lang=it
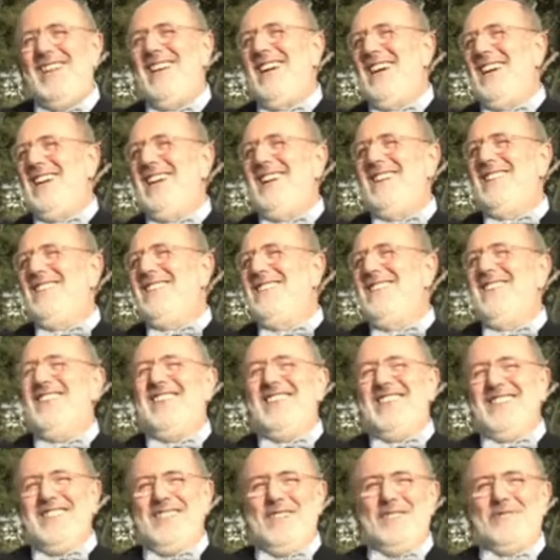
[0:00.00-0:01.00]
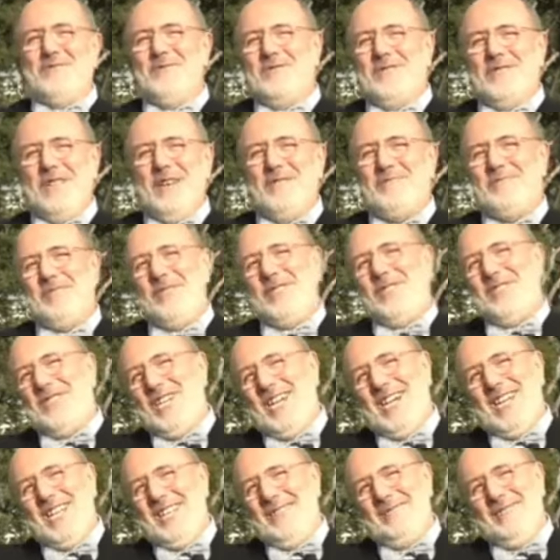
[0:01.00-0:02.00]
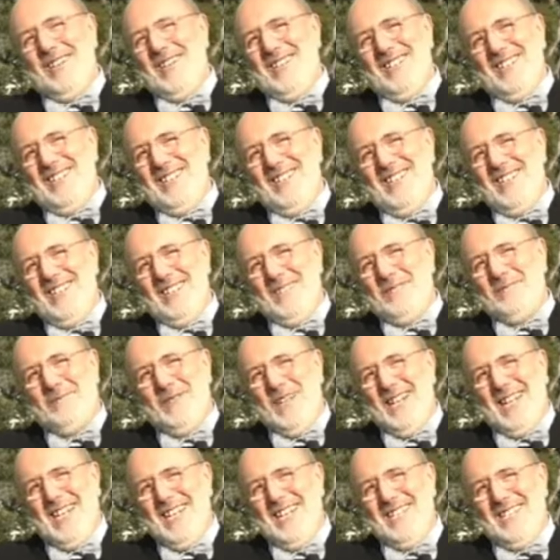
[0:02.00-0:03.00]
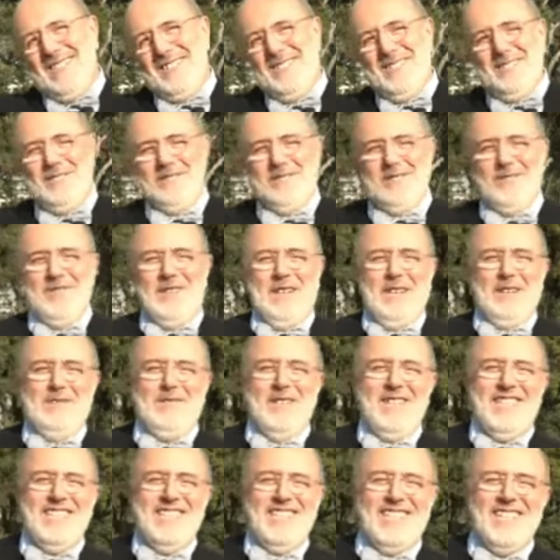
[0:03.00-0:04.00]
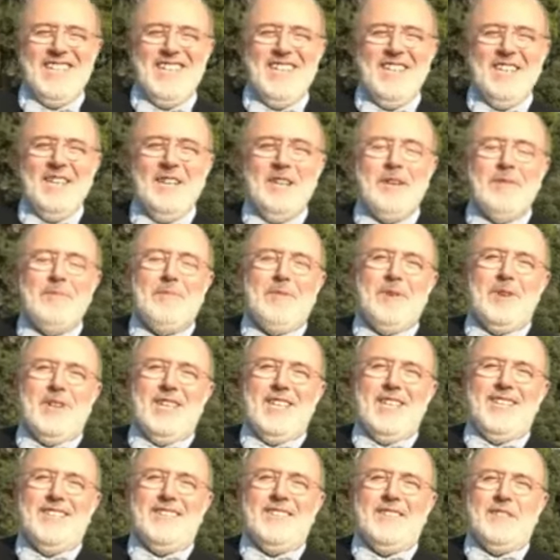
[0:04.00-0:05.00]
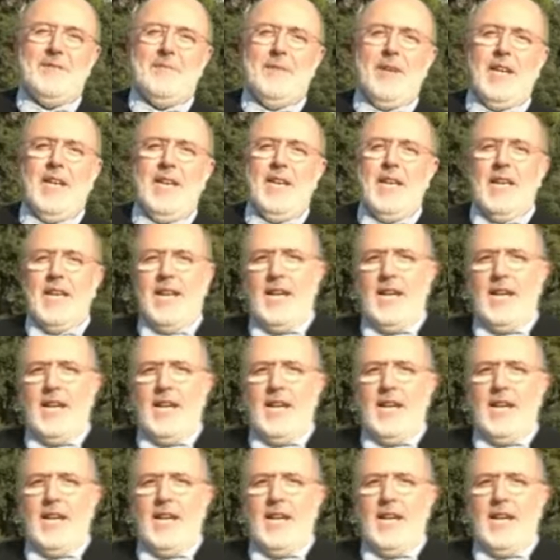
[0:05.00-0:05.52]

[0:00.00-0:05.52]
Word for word: è, eh sei tutto appicciato, ma le speranze sono veramente pochissime.